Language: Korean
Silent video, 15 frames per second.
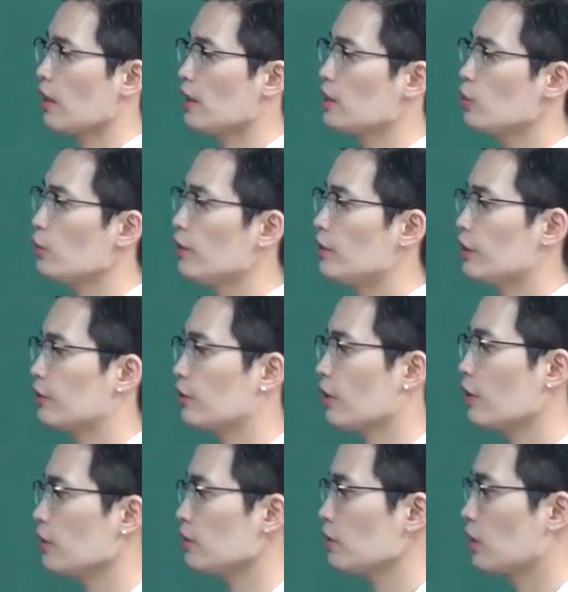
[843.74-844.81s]
As we
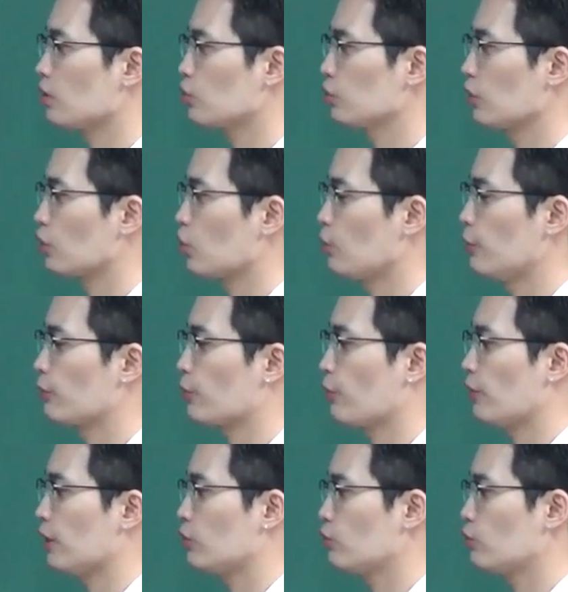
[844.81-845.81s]
returned to the dormitory.